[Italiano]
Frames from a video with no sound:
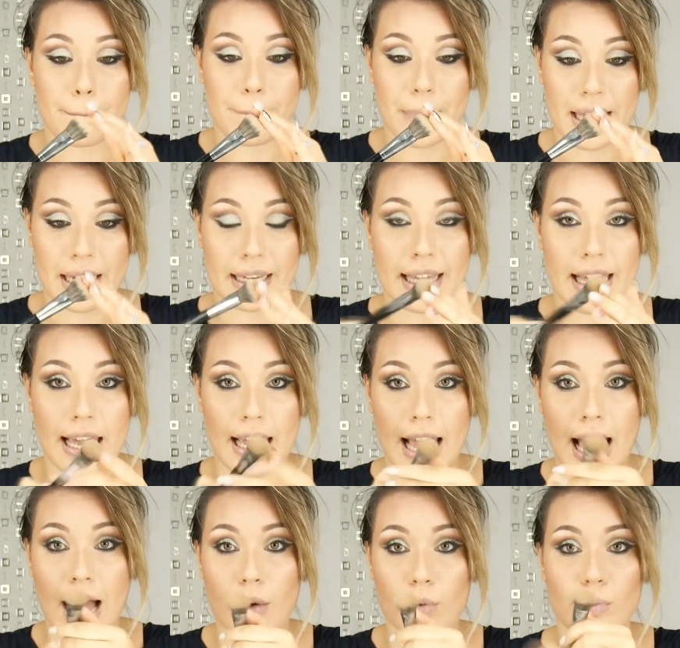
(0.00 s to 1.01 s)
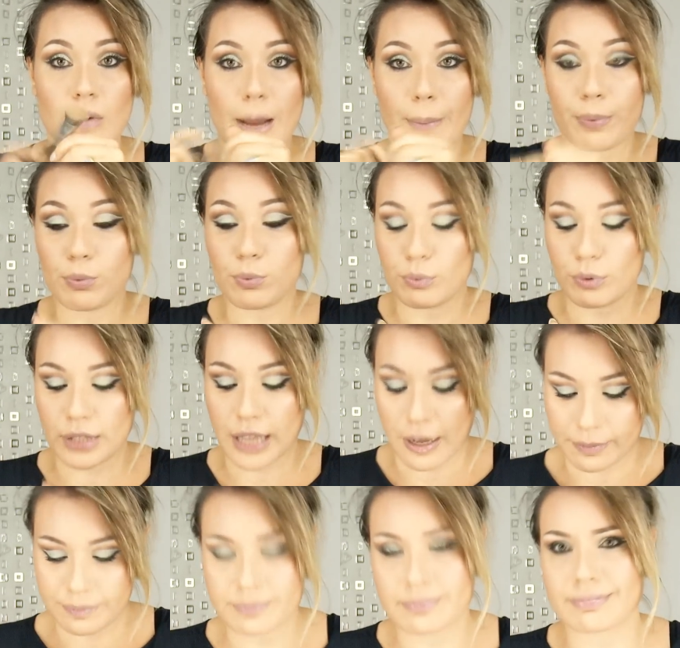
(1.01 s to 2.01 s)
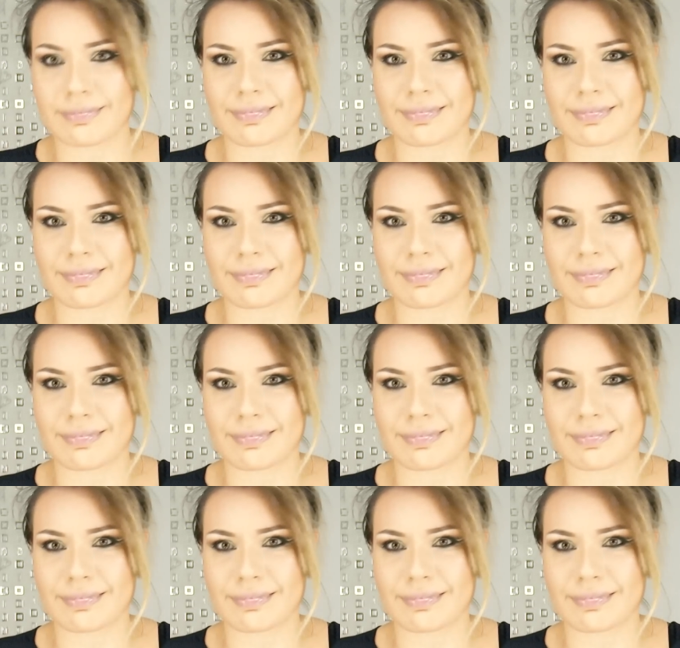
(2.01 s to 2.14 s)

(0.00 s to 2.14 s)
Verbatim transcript: perché ha una punta